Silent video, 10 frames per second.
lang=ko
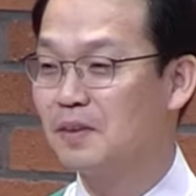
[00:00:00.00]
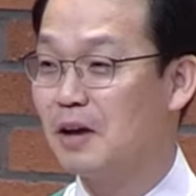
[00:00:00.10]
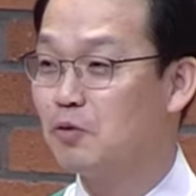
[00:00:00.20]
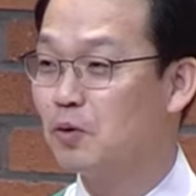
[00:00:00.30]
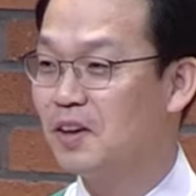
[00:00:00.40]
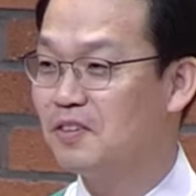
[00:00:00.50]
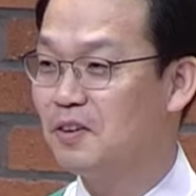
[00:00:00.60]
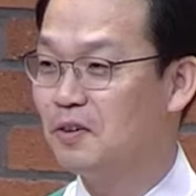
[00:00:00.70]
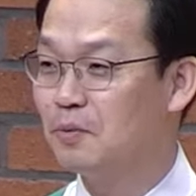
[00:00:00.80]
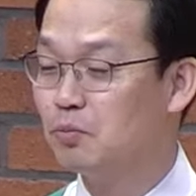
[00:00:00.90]

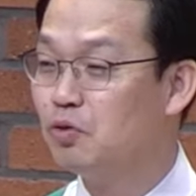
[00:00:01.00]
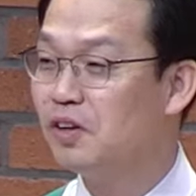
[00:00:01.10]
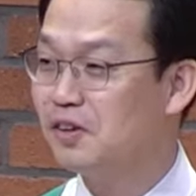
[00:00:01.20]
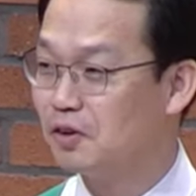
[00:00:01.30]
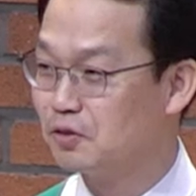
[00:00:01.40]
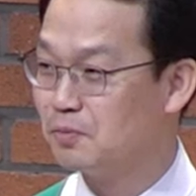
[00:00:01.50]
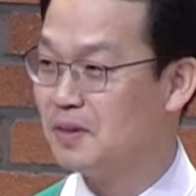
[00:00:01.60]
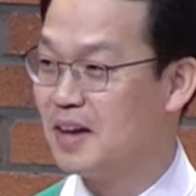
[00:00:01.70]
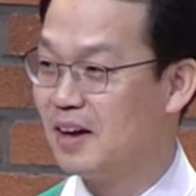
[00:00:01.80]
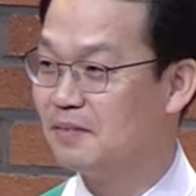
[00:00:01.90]
계속해서 문을
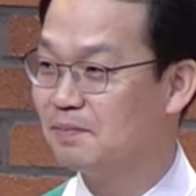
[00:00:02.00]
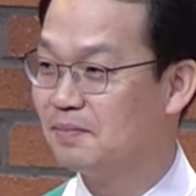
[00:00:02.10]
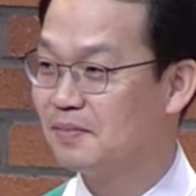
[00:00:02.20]
열어줍니다.